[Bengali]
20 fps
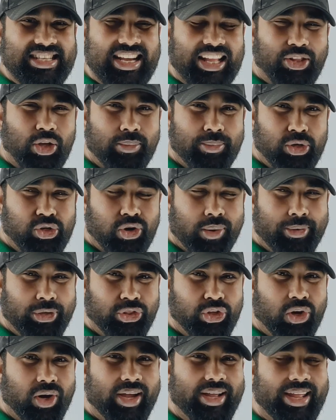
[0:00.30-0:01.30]
জাতীয়
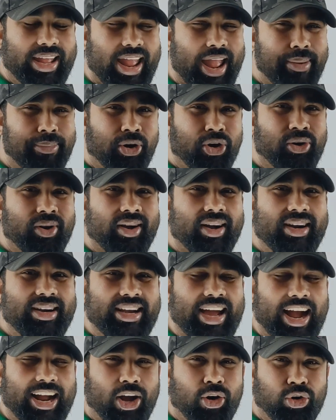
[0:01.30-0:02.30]
বিশ্ববিদ্যালয় এবং
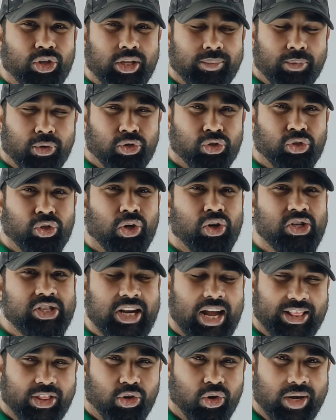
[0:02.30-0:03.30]
ঢাকা অধিভুক্ত
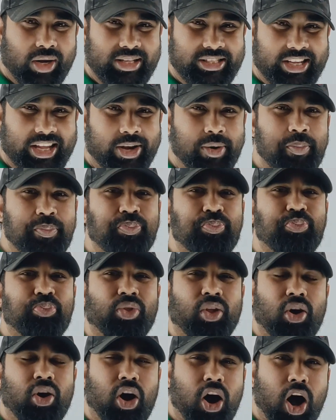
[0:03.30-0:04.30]
সাত কলেজের
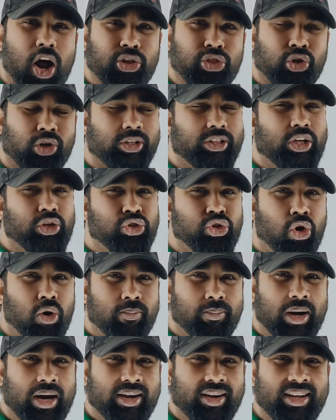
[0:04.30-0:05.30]
অর্থনীতির
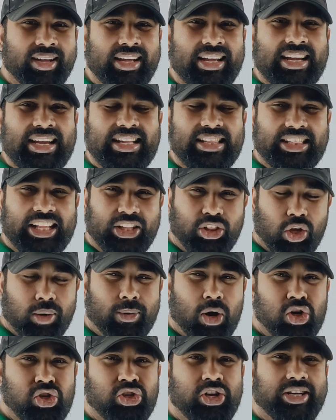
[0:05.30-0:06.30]
সম্মান
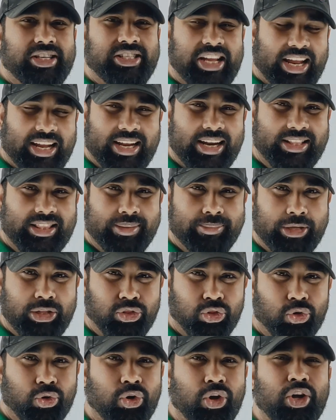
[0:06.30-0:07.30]
দ্বিতীয় বর্ষের
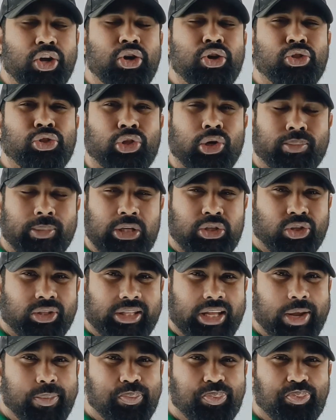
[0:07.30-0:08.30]
শিক্ষার্থীবৃন্দু তুমি
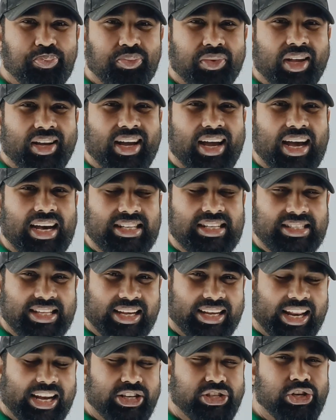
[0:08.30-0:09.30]
যদি
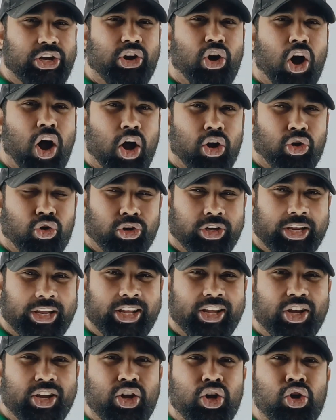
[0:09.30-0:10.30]
আজকের ক্লাসের
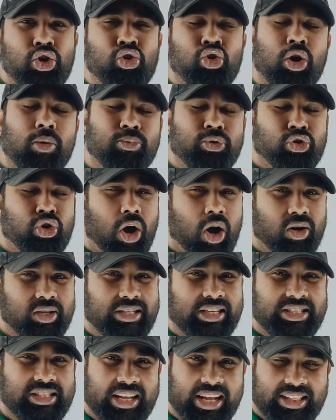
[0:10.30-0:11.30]
অঙ্কটি খুব
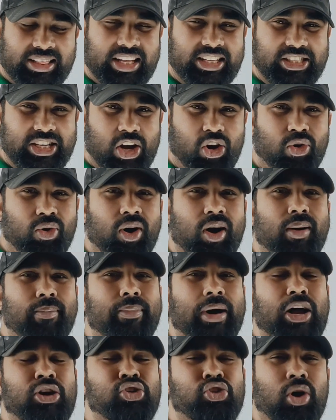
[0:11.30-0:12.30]
সহজে শিখতে চাও
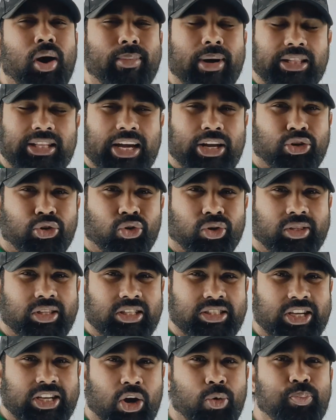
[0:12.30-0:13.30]
বা সমাধান
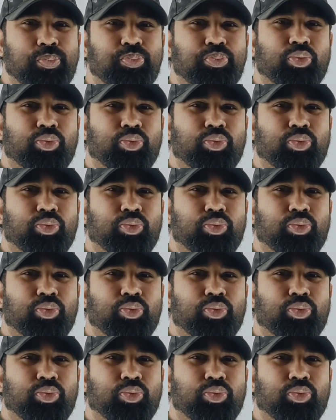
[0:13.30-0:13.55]
করতে চাও